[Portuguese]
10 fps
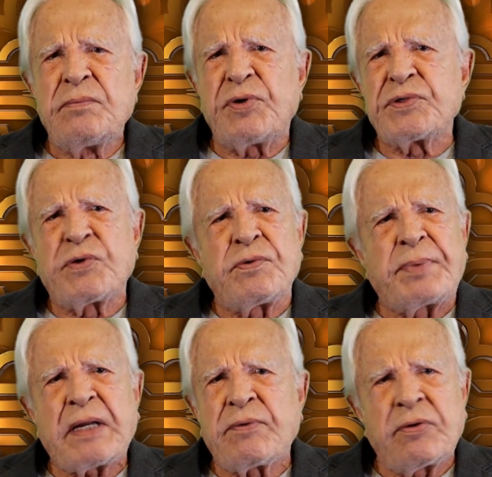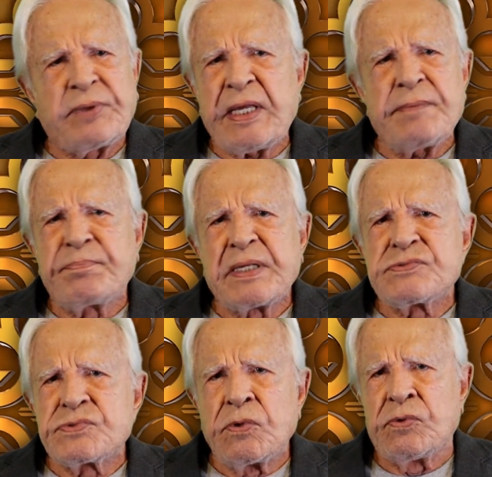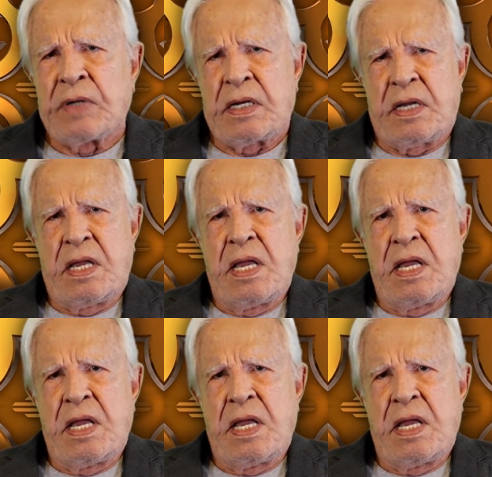podem comprar qualquer pessoa.